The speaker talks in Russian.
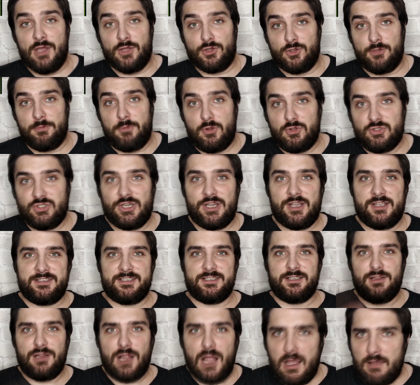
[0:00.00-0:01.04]
Ну и
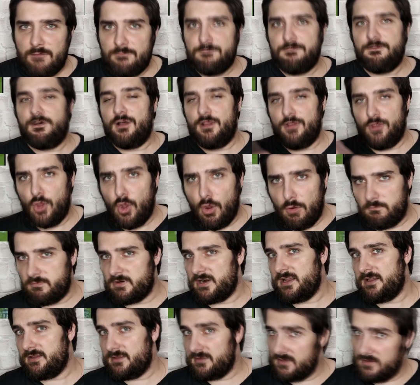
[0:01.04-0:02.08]
получается «Love»,
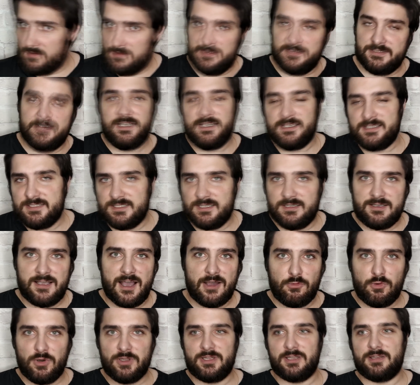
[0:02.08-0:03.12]
«Lovren», здесь
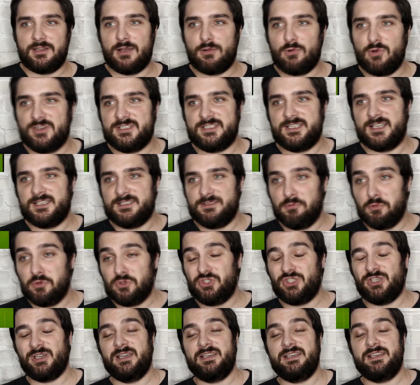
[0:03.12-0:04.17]
какое-то такое
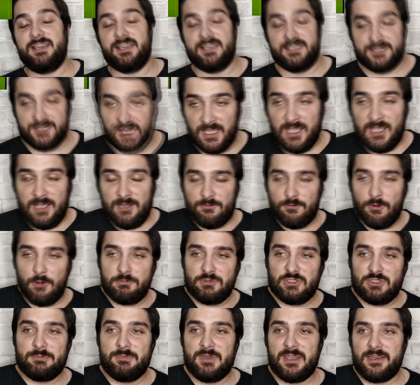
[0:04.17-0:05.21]
созвучие есть. В
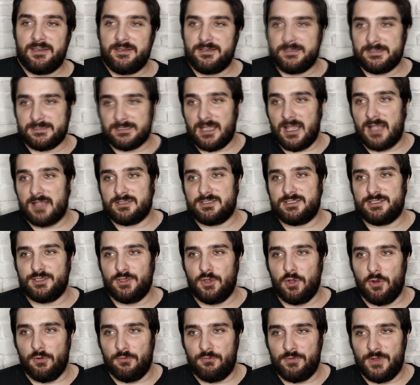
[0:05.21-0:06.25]
общем, игра
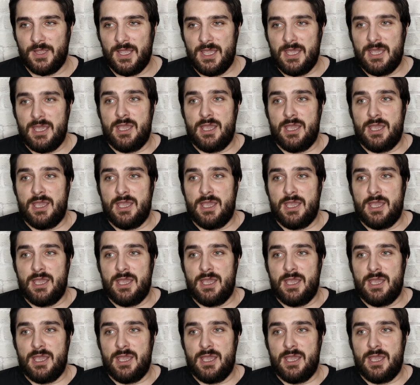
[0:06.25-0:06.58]
слов.